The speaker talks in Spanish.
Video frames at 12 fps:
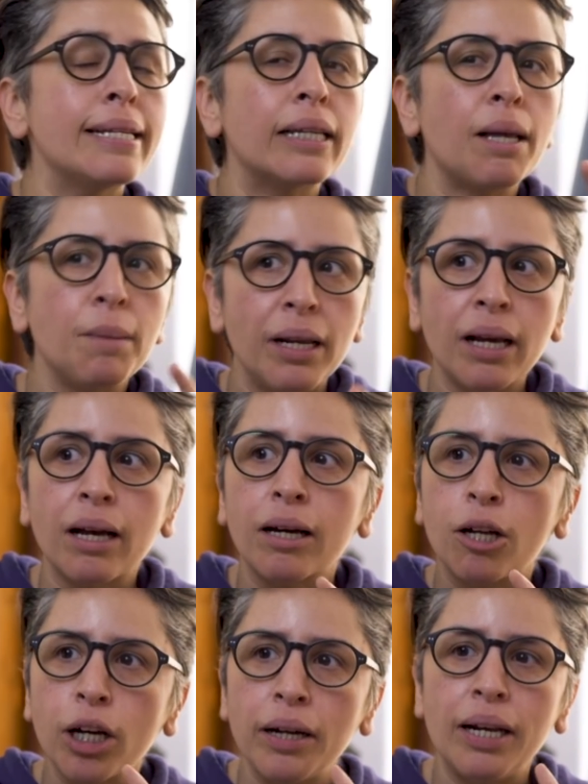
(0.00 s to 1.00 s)
es que también
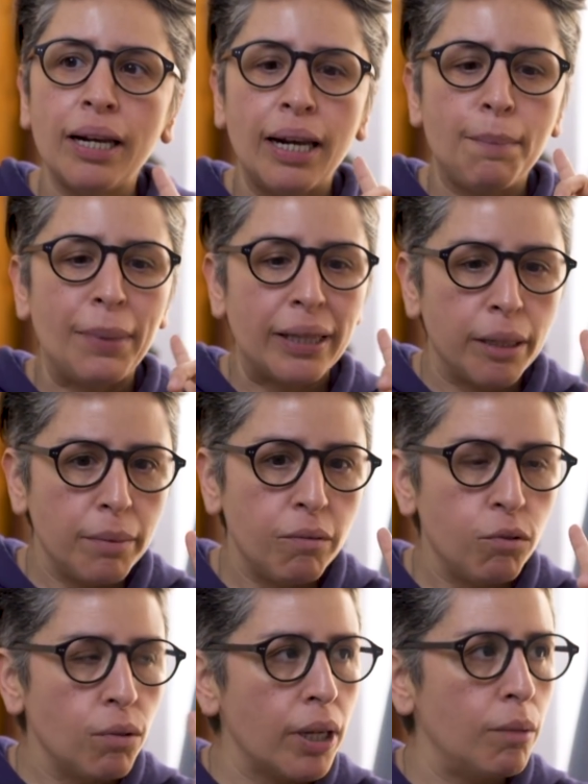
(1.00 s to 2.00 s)
creo que la pandemia
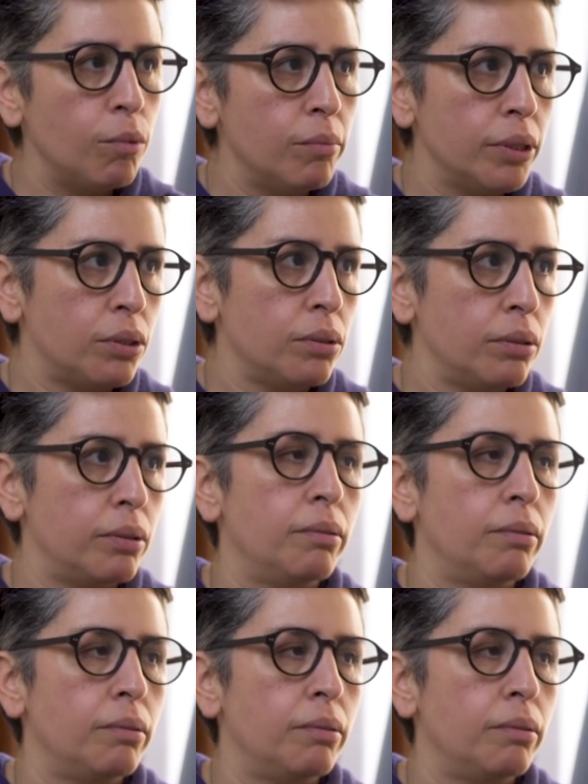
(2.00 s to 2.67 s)
fue un gran momento